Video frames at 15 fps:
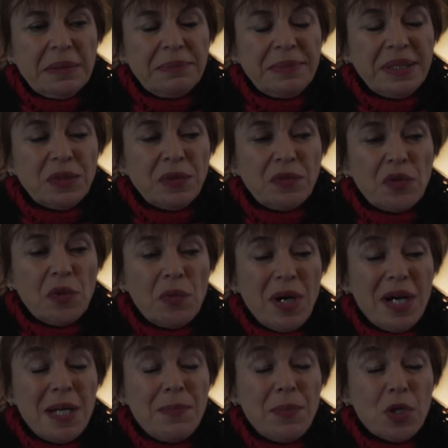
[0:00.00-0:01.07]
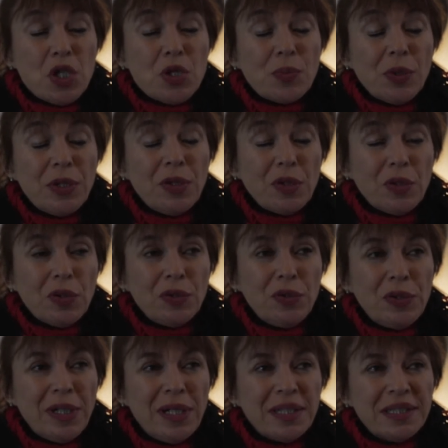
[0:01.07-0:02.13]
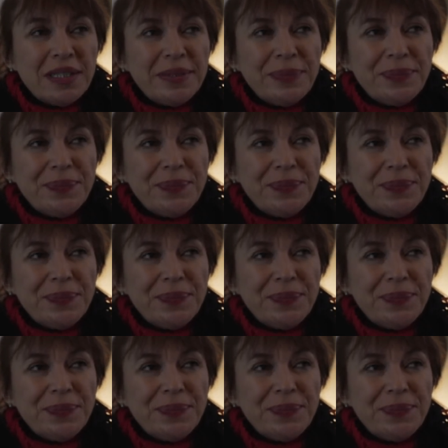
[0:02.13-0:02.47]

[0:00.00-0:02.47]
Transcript: Mais sauf que moi, à l'époque, je prenais encore du crack.